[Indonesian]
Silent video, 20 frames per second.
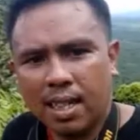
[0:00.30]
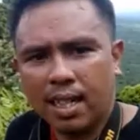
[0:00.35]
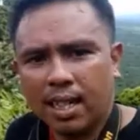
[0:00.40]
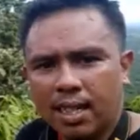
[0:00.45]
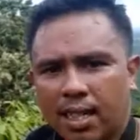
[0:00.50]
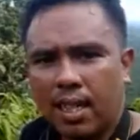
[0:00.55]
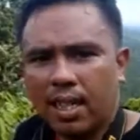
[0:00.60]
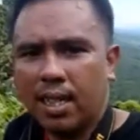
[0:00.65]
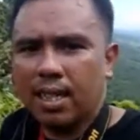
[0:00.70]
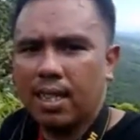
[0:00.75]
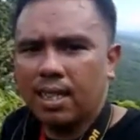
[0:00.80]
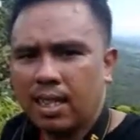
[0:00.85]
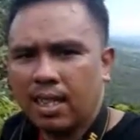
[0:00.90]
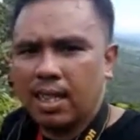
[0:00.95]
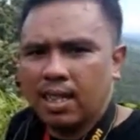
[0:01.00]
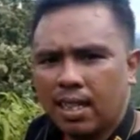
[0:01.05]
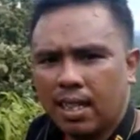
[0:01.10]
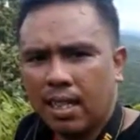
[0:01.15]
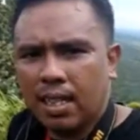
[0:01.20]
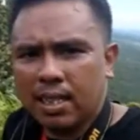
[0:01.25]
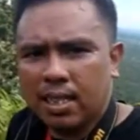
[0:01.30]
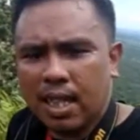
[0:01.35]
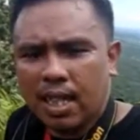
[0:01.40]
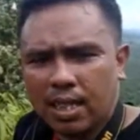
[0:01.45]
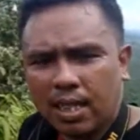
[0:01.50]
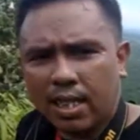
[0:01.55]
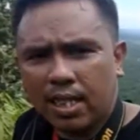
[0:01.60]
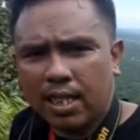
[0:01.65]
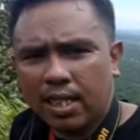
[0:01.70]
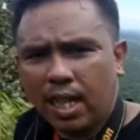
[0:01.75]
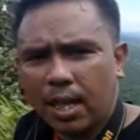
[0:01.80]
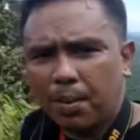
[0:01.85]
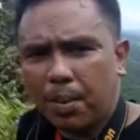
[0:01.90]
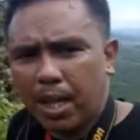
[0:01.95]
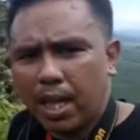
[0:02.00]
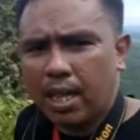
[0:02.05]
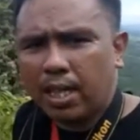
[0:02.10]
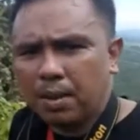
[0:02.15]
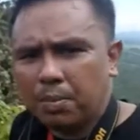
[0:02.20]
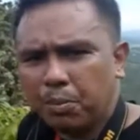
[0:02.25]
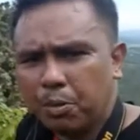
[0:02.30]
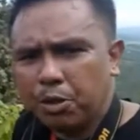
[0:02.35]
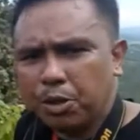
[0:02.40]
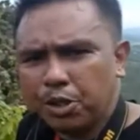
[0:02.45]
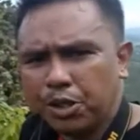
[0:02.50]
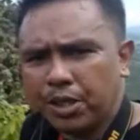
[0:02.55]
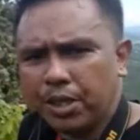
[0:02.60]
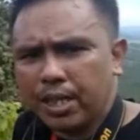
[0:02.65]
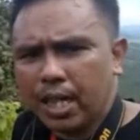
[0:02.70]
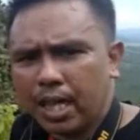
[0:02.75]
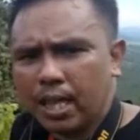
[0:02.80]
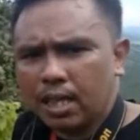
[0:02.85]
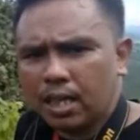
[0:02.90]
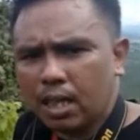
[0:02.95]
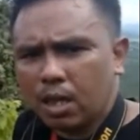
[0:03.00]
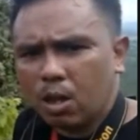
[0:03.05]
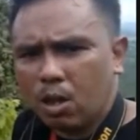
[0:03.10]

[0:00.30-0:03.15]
Hai, saat ini saya berada di puncak